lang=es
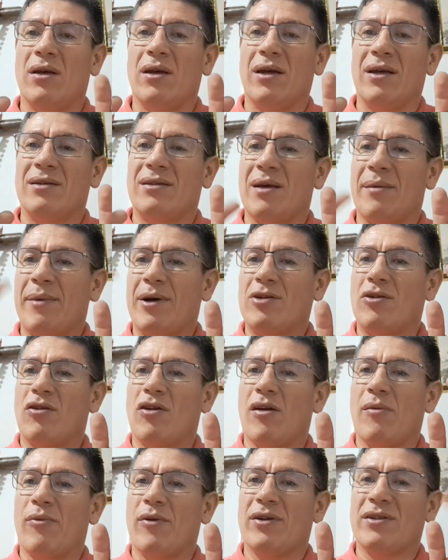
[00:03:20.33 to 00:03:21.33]
Esta mano no
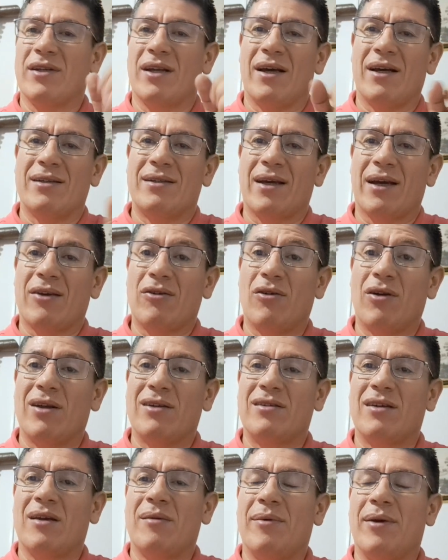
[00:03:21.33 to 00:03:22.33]
le puede decir a esta que no le
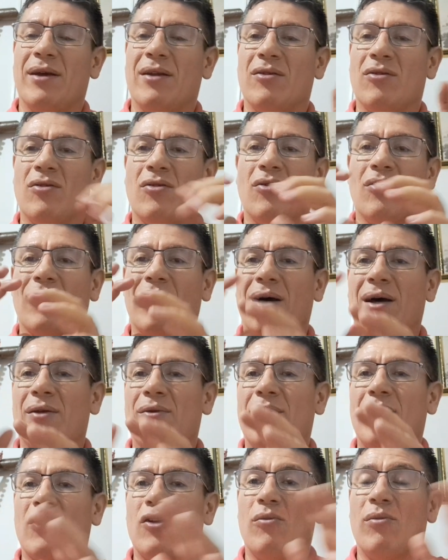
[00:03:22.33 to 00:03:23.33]
sirve. No, no, no, cada
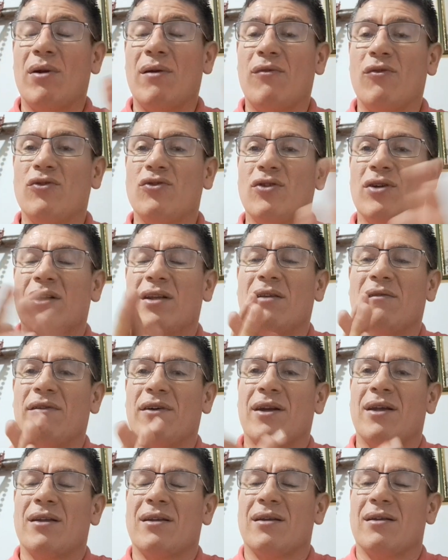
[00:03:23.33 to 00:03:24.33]
una cumple funciones
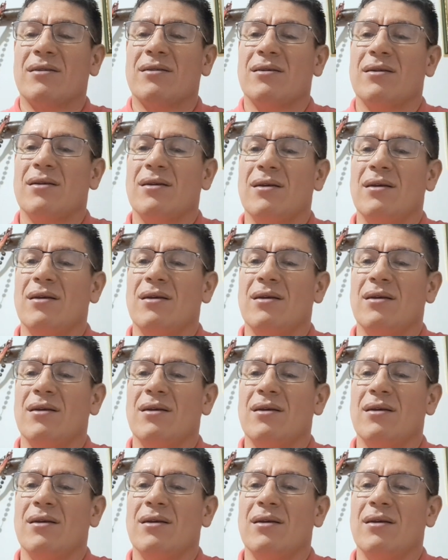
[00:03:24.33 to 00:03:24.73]
diferentes.